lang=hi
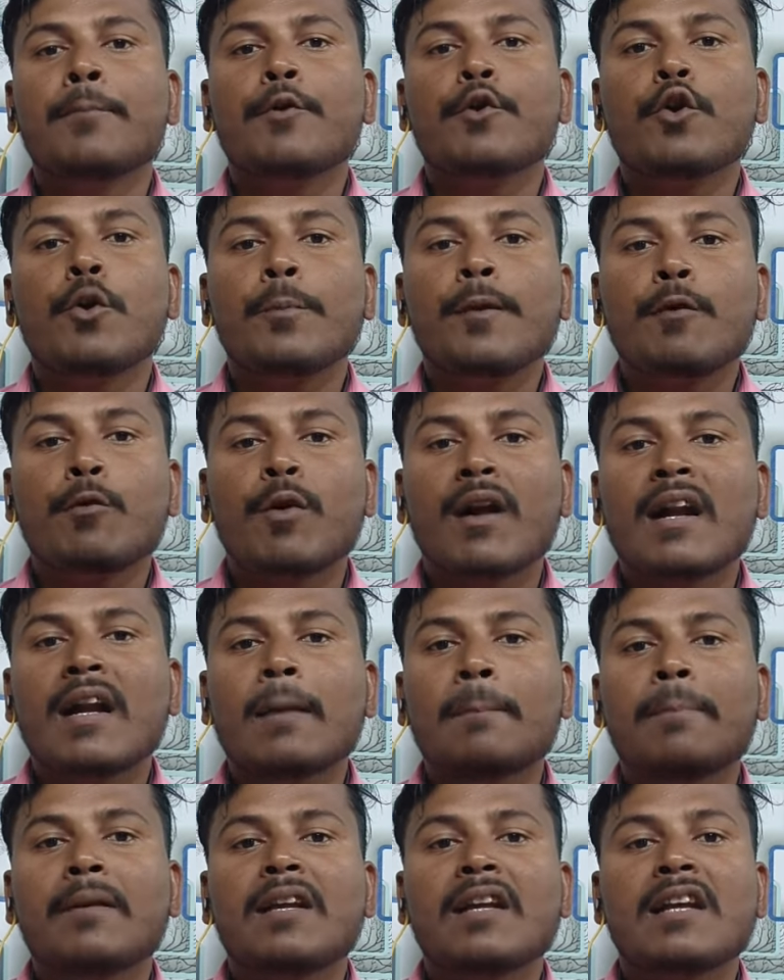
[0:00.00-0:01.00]
बीओबी वर्ल्ड
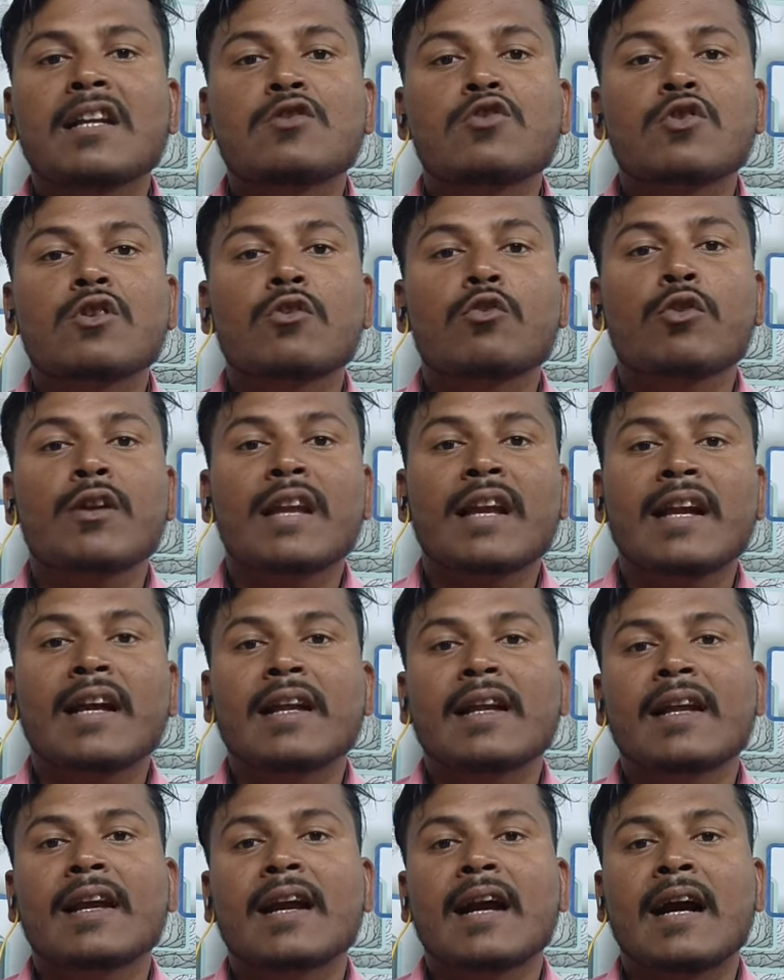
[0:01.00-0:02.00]
एप्लीकेशन को लेकर
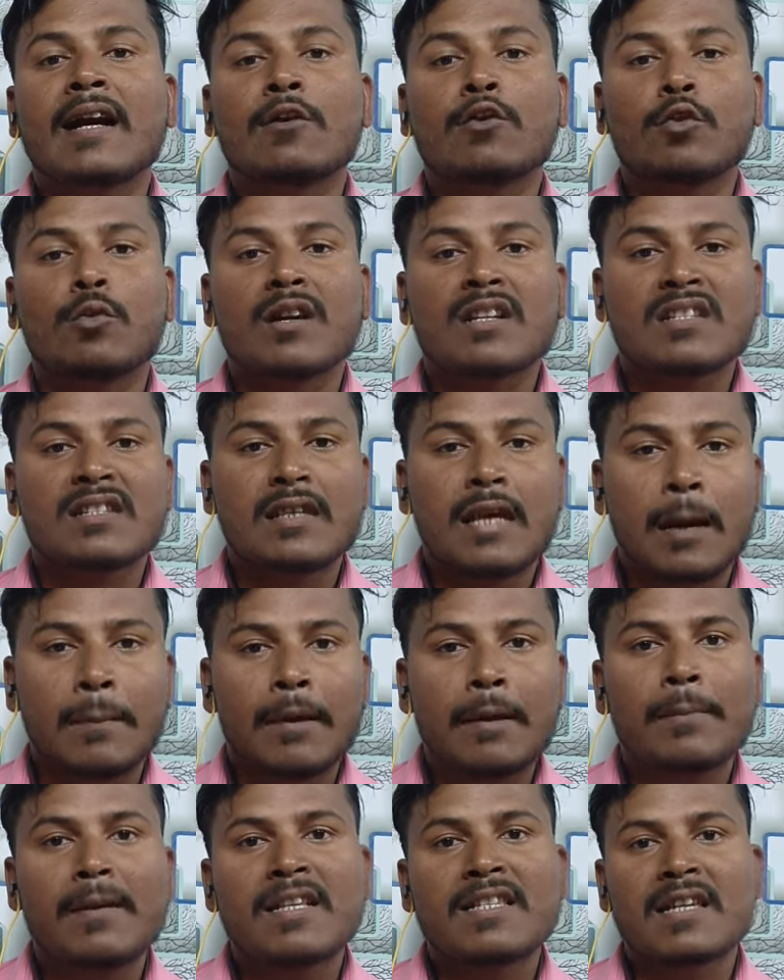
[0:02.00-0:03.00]
के कंट्रोवर्सी
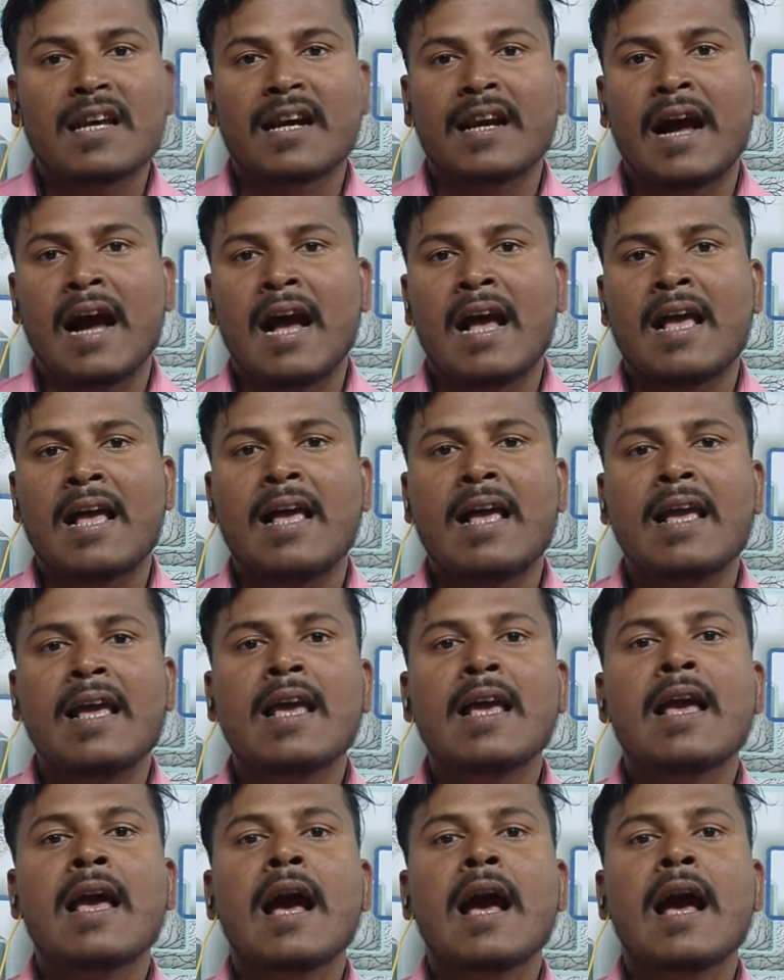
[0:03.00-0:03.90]
अभी भी चल रहा है